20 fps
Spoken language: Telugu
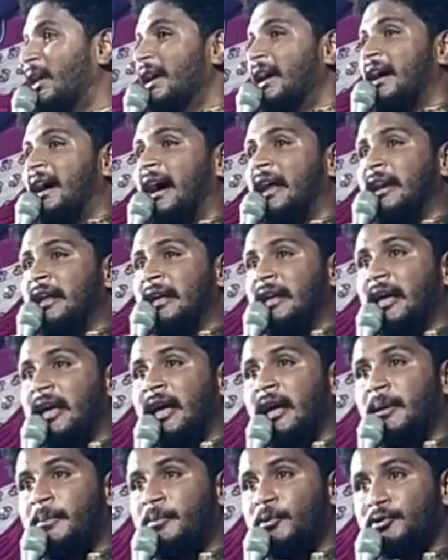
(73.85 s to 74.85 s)
కానీ ఏ
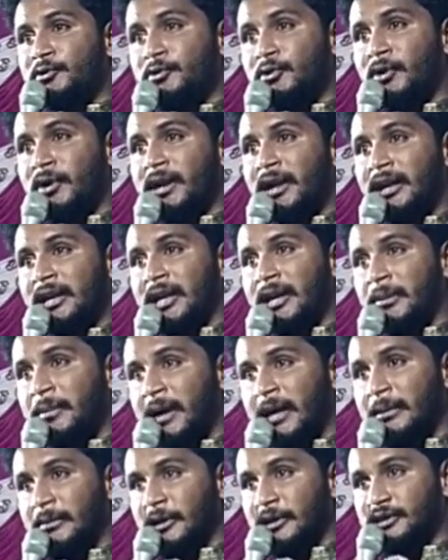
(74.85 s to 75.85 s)
పుత్రుడు అంటే
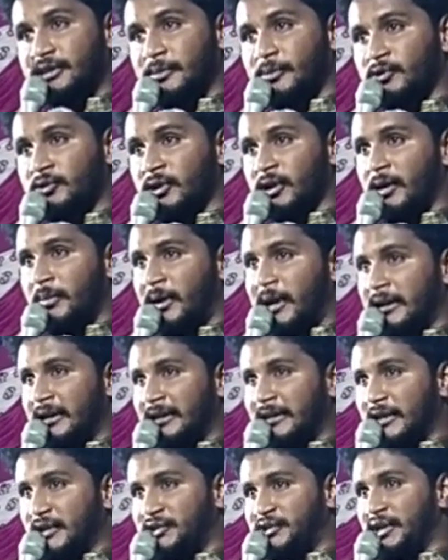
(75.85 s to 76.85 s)
బైబిల్ చెబుతున్న మాట
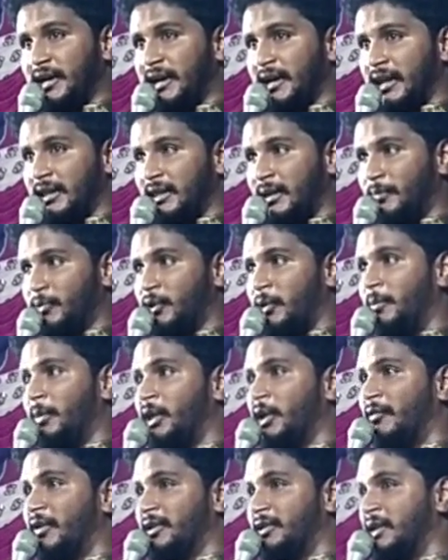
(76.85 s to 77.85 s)
యష్యా గ్రంథం
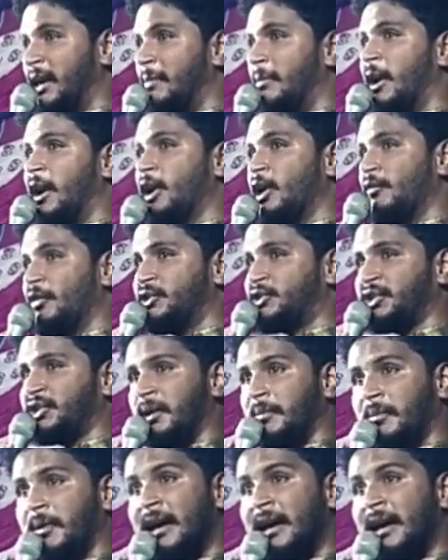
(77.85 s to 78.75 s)
తొమ్మిదవ అధ్యాయం ఆరో వచనం